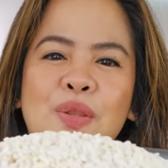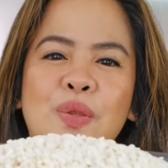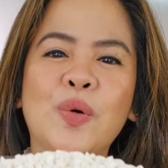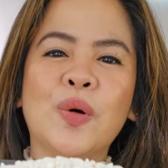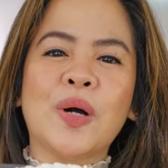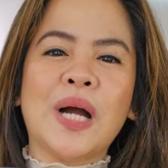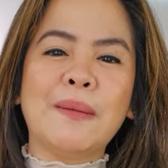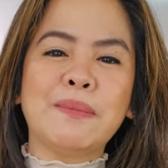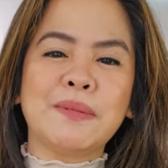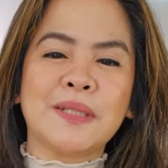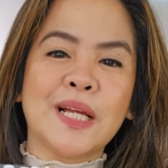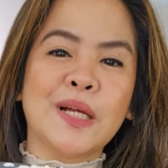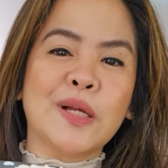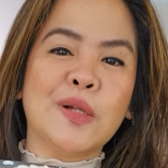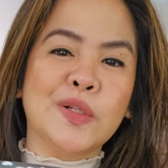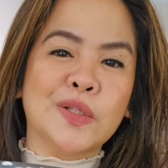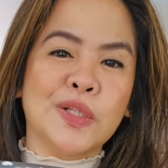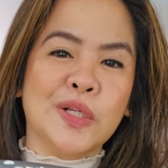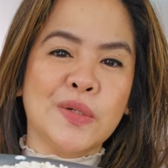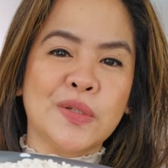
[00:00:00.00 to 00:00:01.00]
2 cups ng
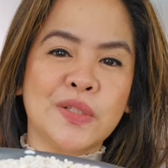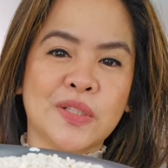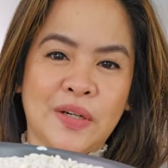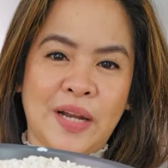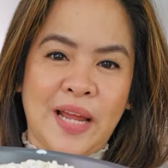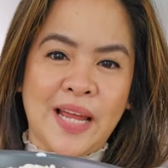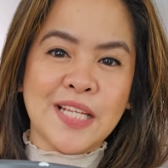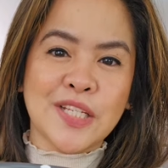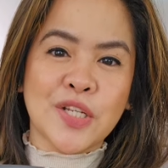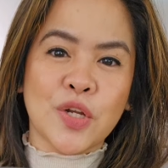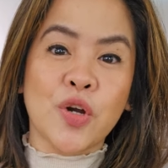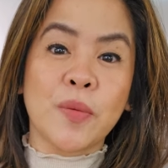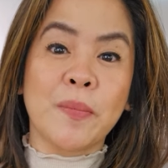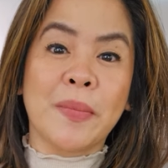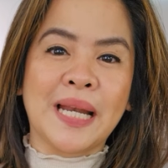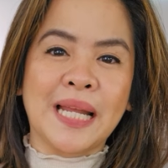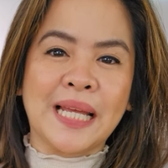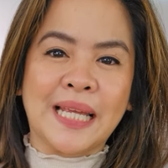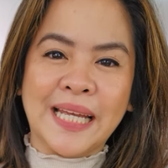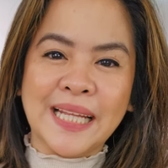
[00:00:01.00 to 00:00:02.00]
glutinous rice or
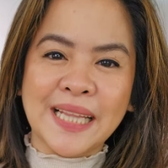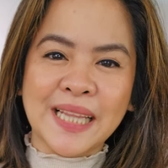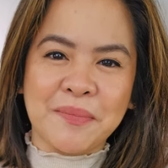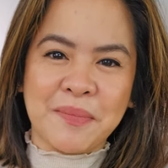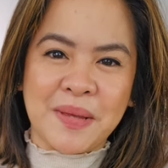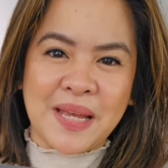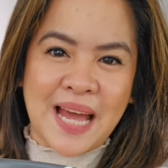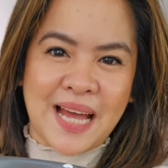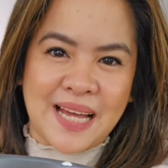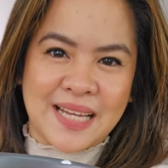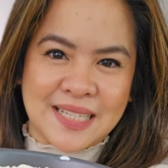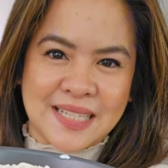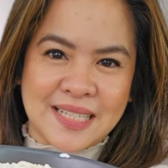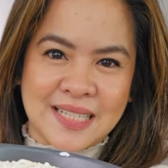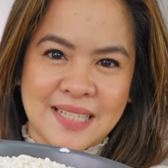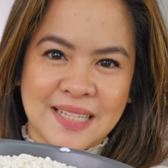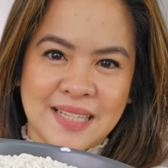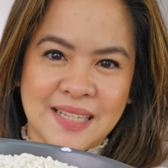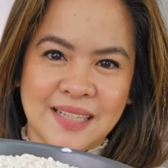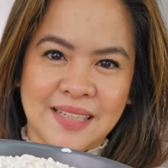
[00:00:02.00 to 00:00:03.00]
malakit na
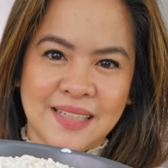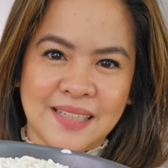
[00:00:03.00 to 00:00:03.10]
bigas.